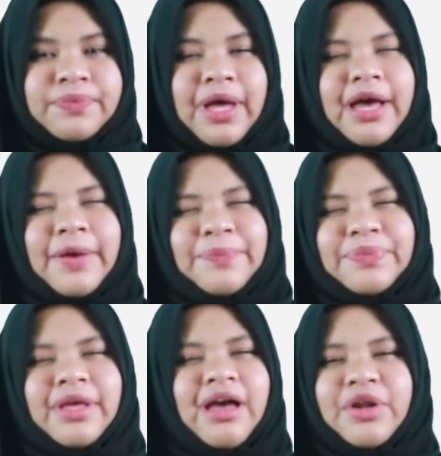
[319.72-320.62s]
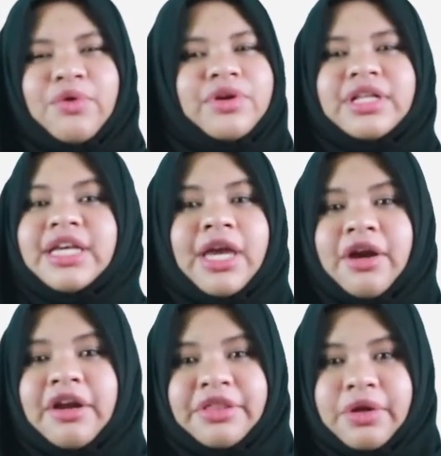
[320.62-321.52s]
Um, I don't really
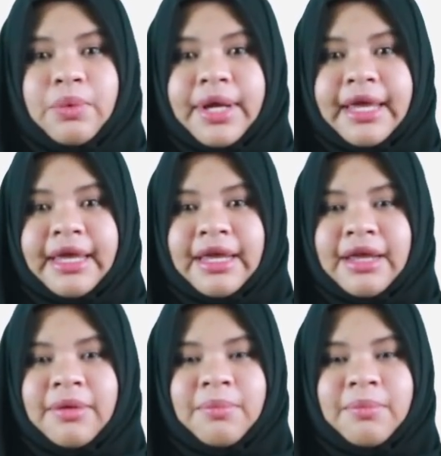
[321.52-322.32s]
care either way.